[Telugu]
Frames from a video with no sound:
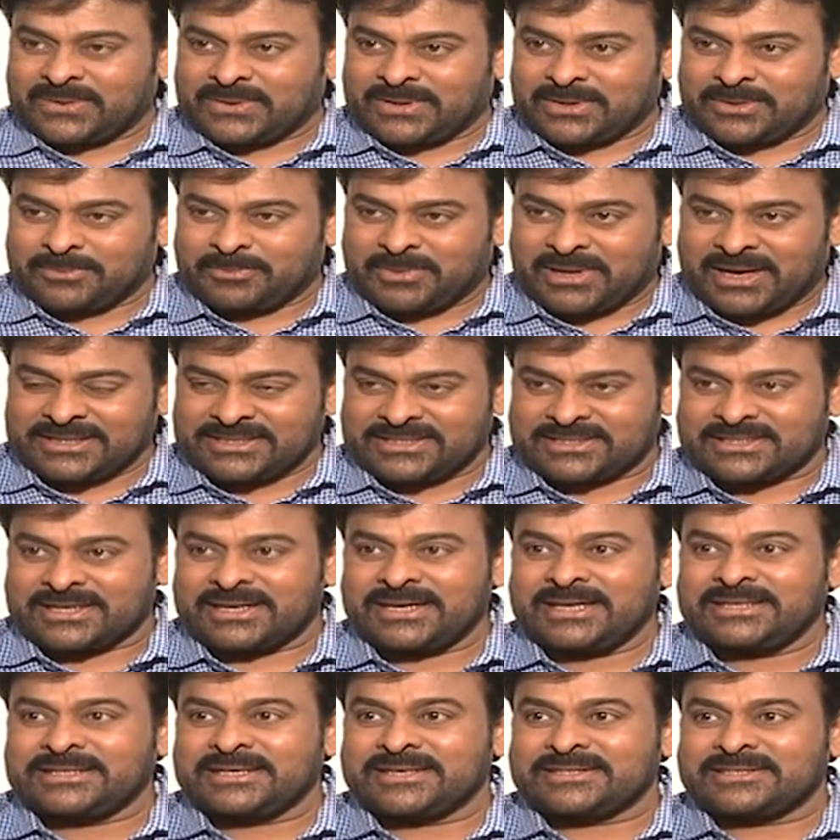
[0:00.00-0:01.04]
తను బాగా
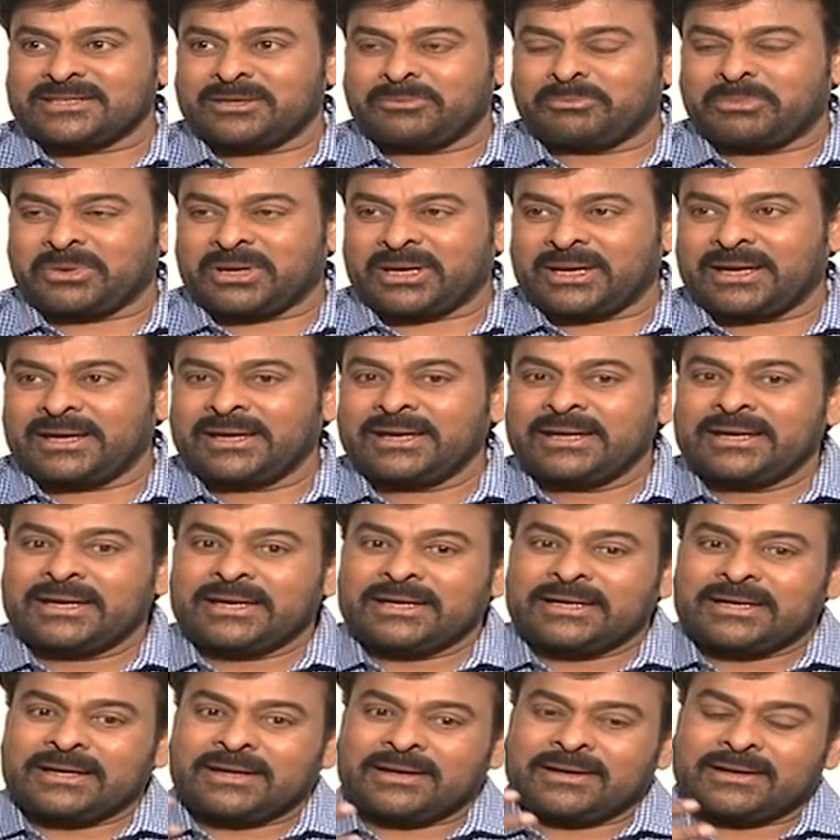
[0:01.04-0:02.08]
స్టడీ చేసిన పిల్ల
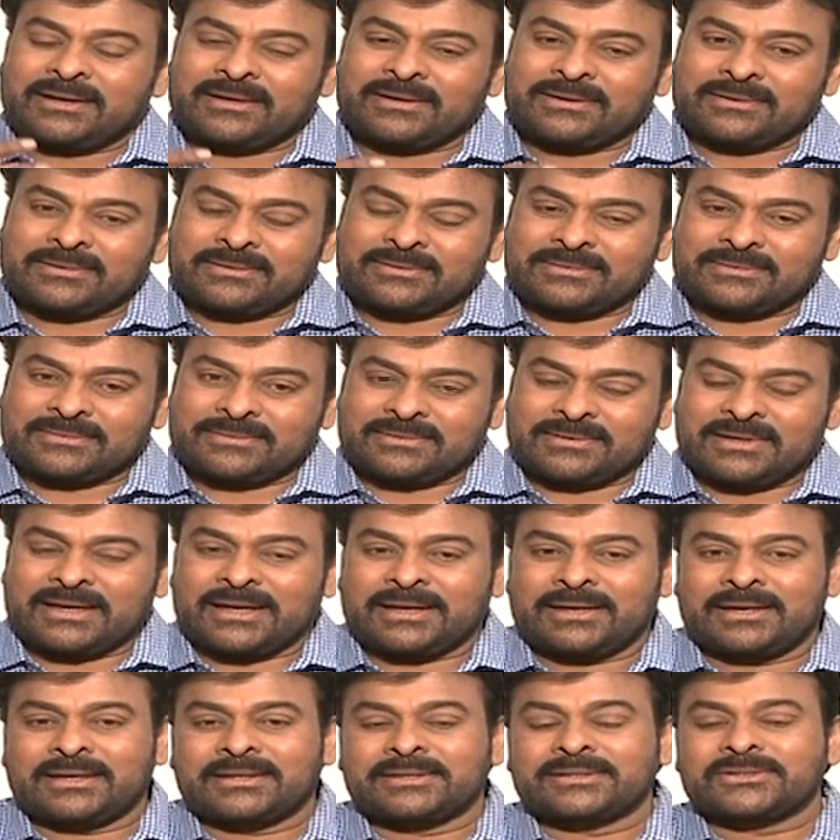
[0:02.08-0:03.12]

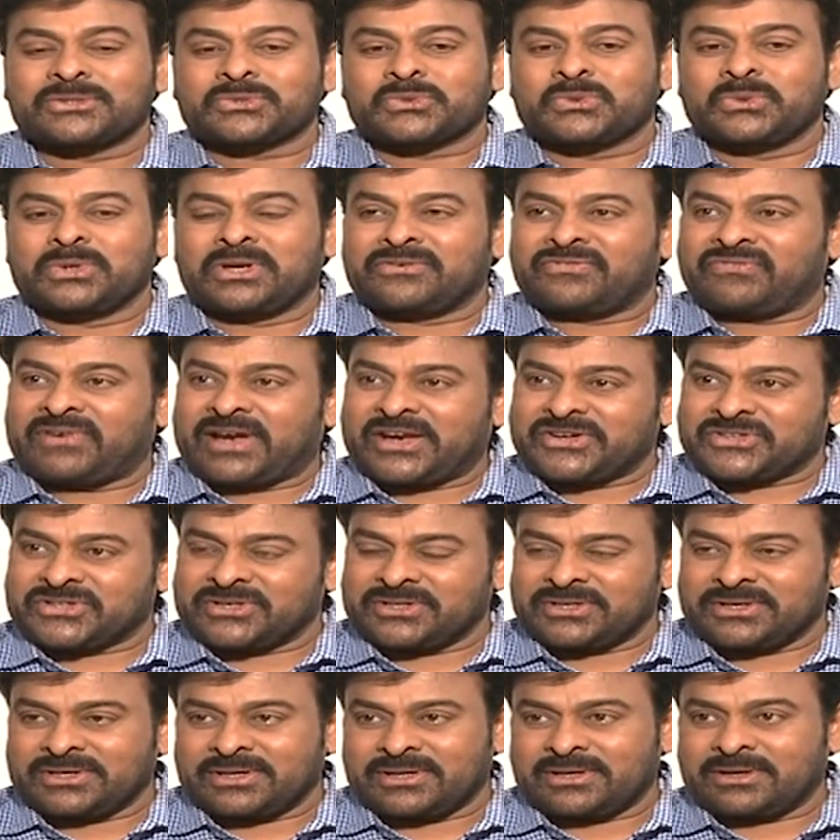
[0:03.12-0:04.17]
లండన్ స్కూల్ ఆఫ్
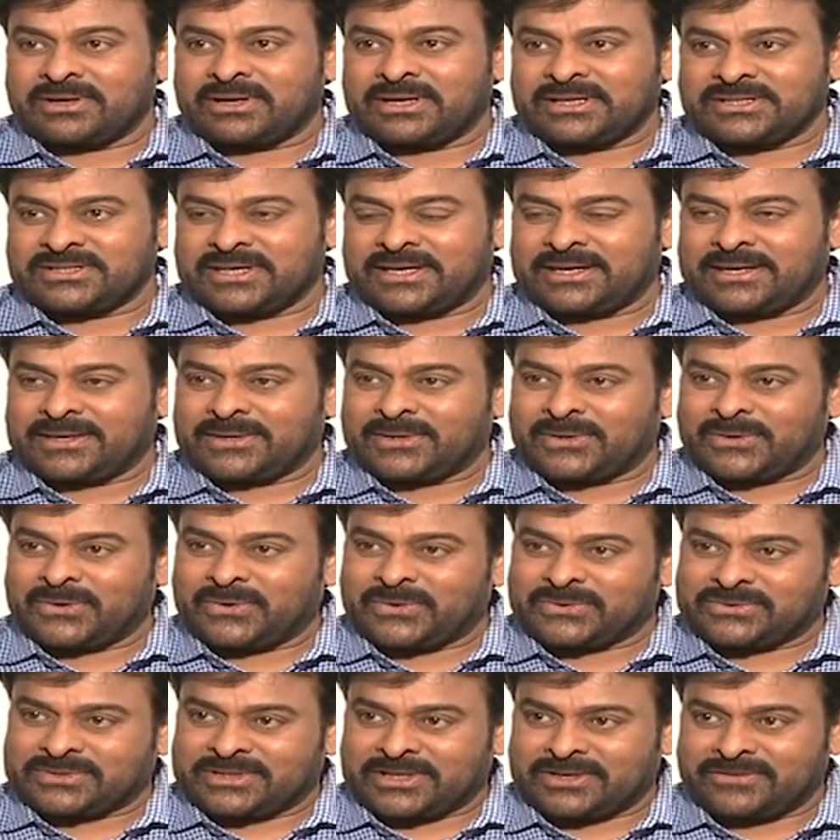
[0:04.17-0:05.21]
ఫ్యాషన్ డిజైనింగ్లో
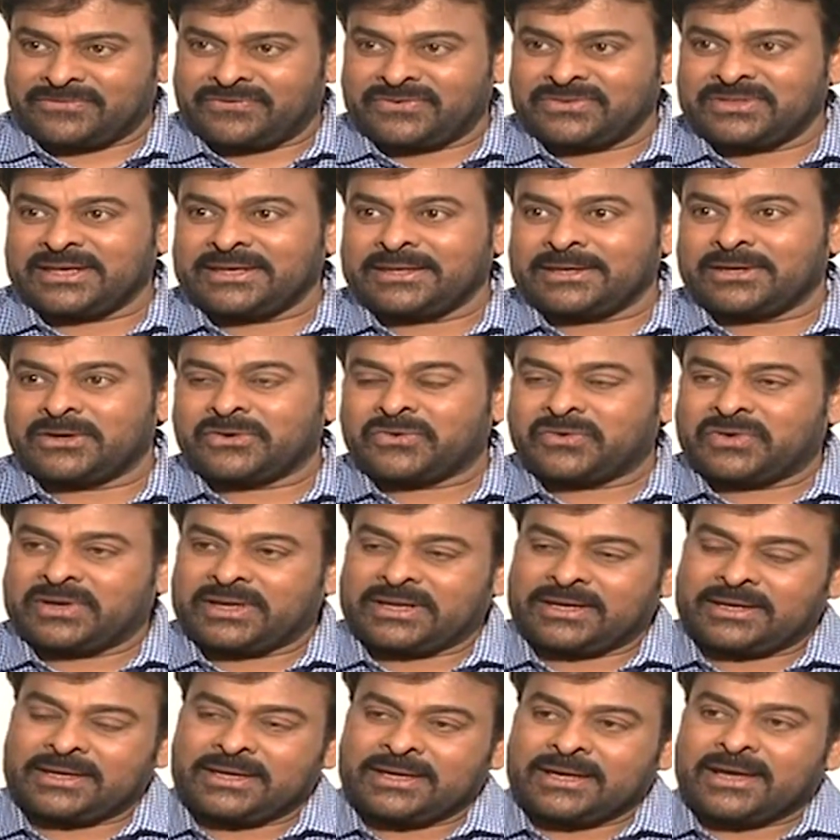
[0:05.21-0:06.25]

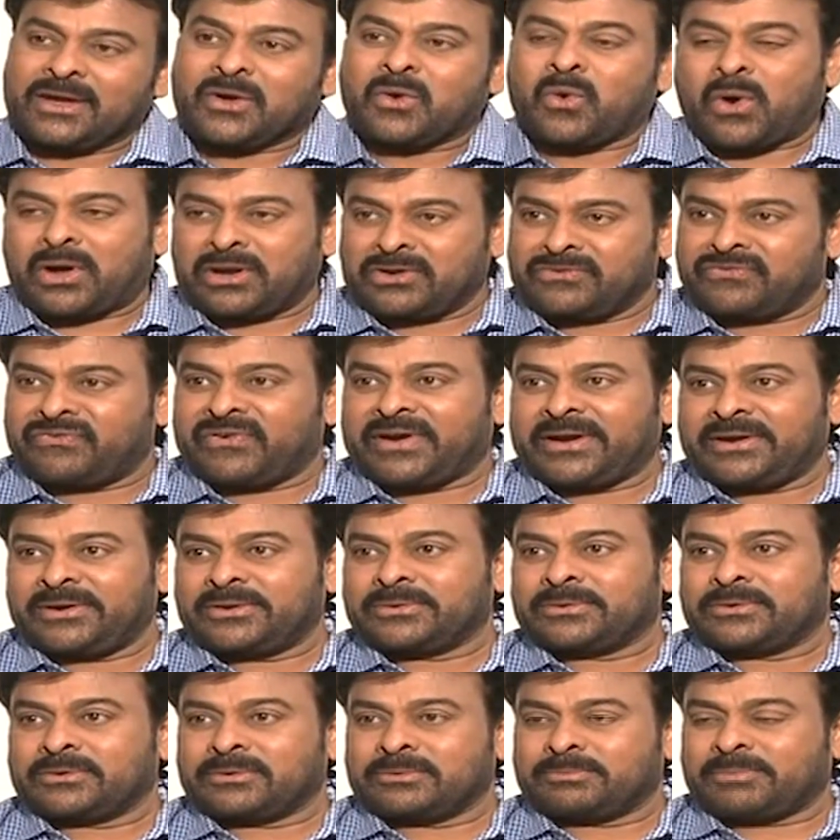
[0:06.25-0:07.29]
తర్ఫీదైనటువంటి
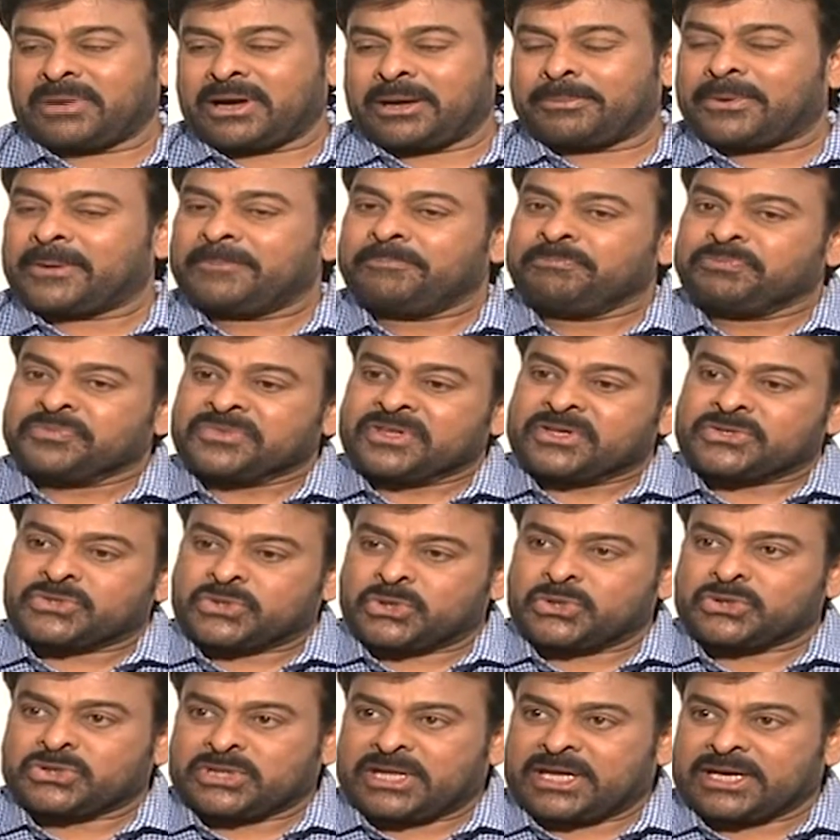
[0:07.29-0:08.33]
క్వాలిఫైడ్ పాప
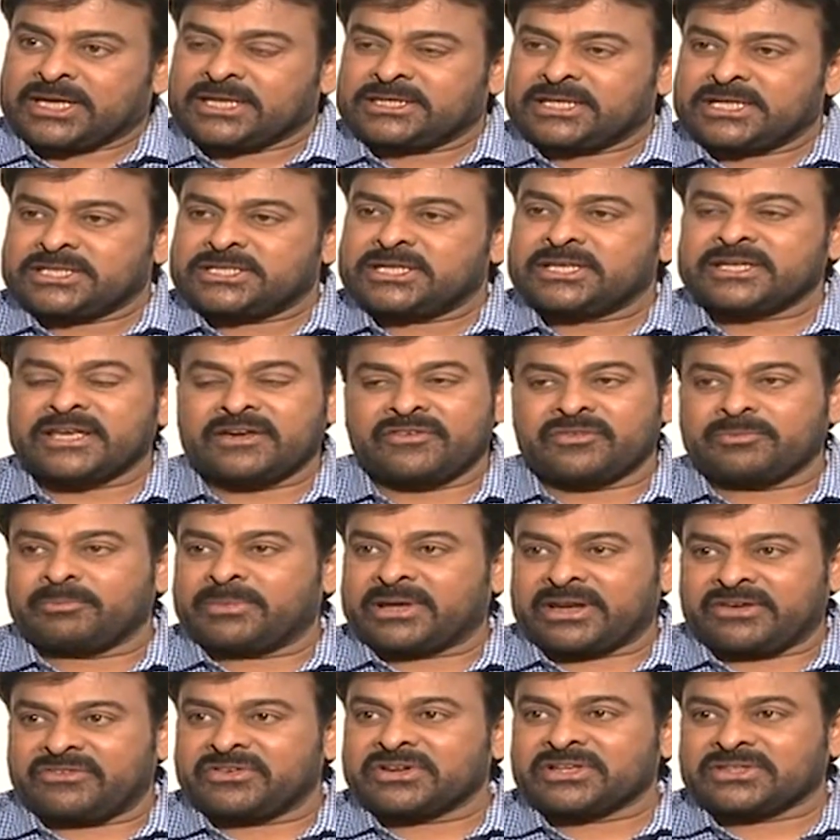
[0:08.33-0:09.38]
సో తనకి తెలిసినట్టు
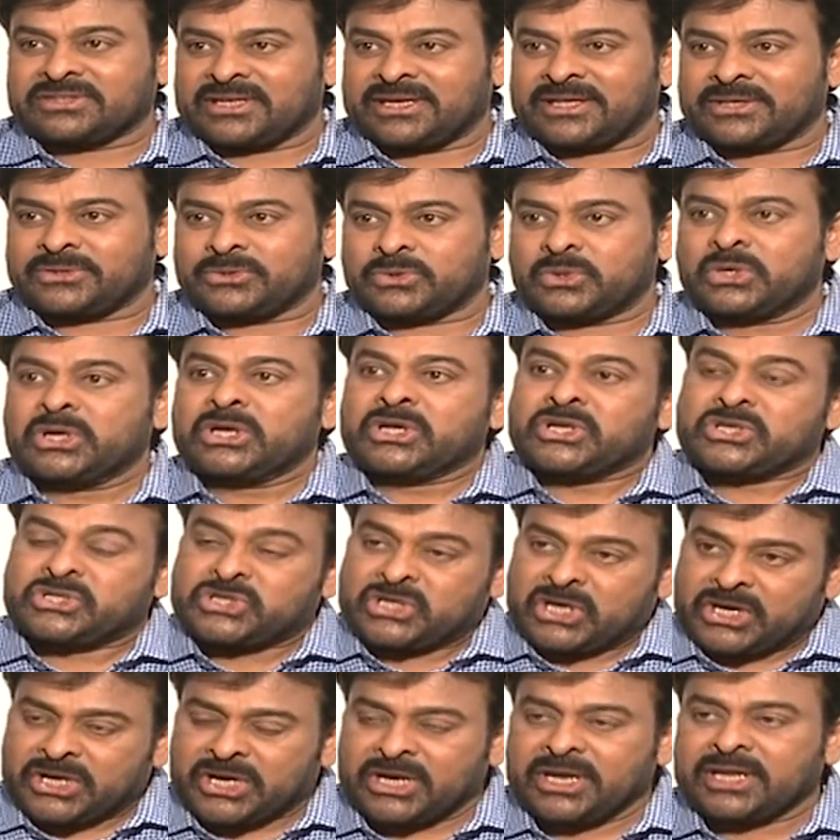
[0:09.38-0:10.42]
ఎవరికి తెలియదు
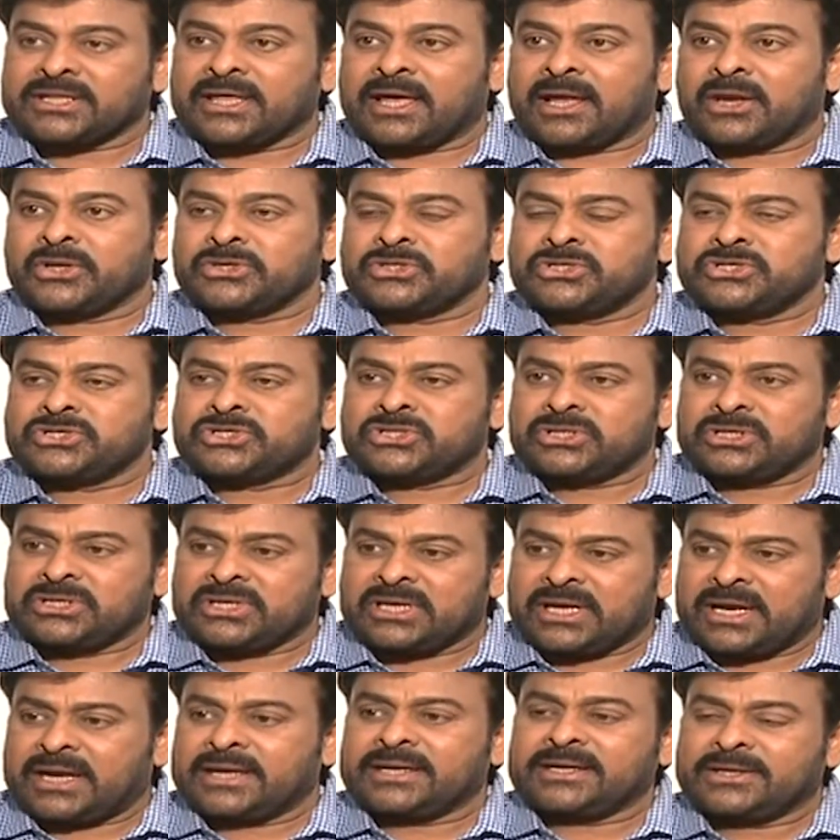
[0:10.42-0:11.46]
చరణ్ అది ఆలోచించి
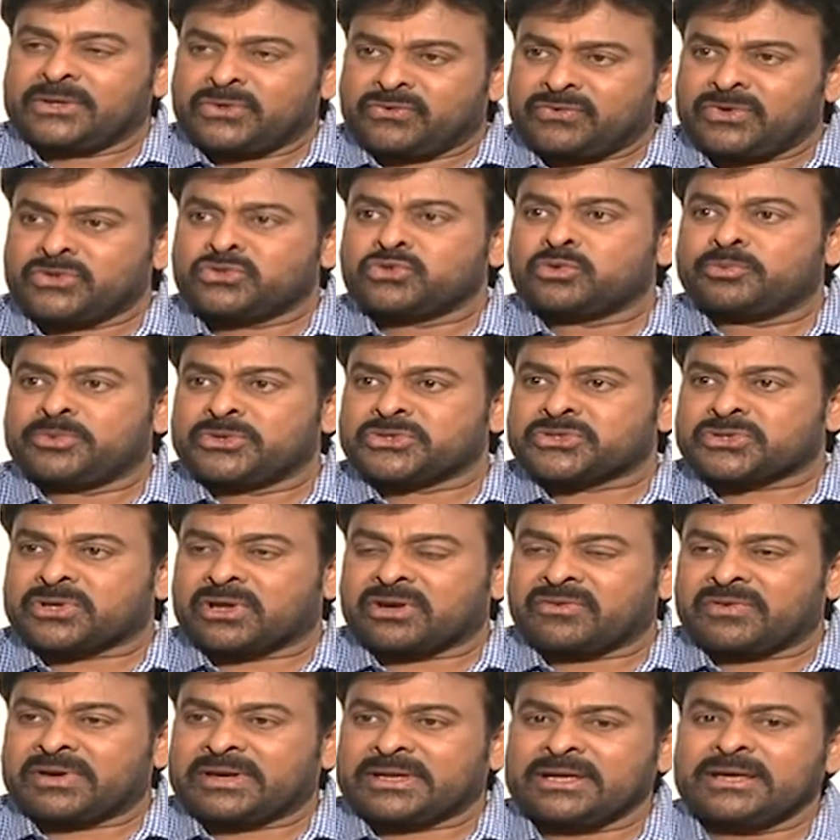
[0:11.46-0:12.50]
డాడీ నువ్వే
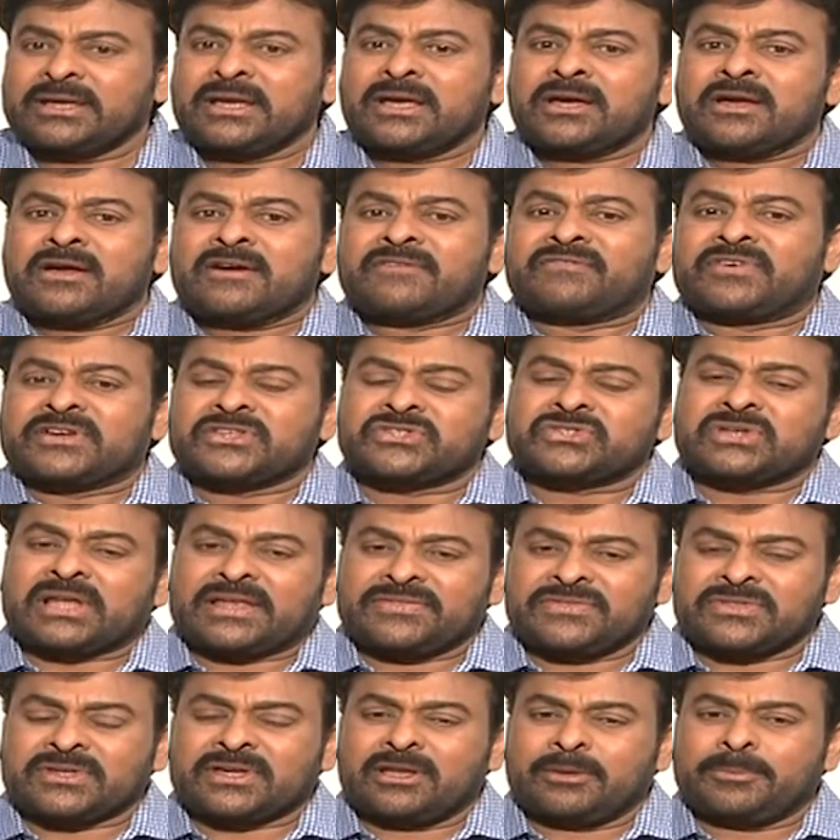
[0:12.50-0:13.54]
చూపించగలవంటే ఫస్ట్
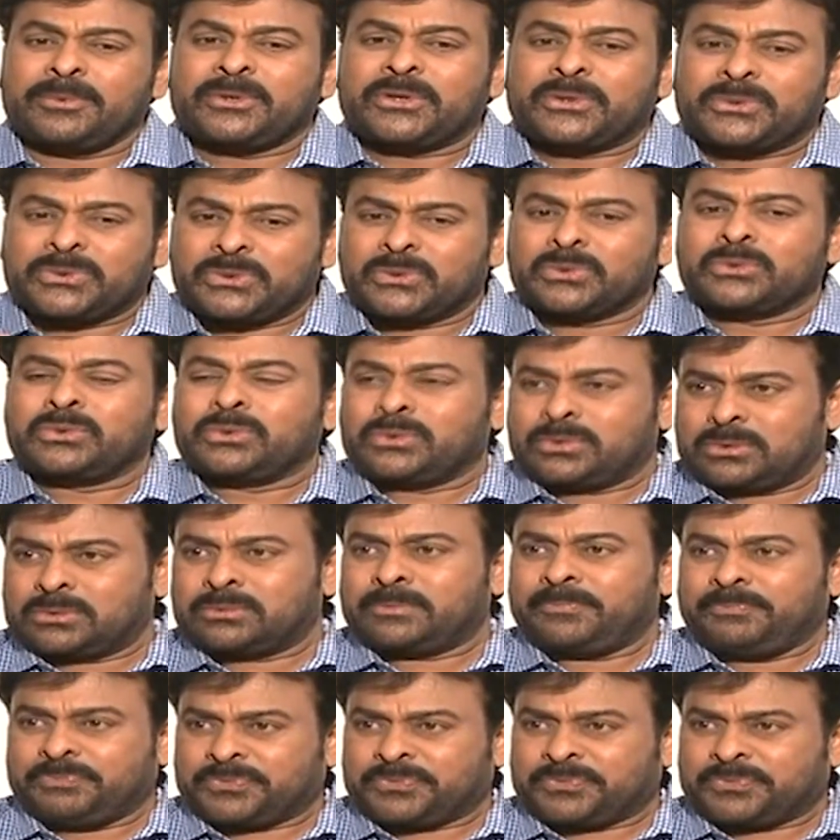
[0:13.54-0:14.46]
అందరం కలిపి ఎందుకు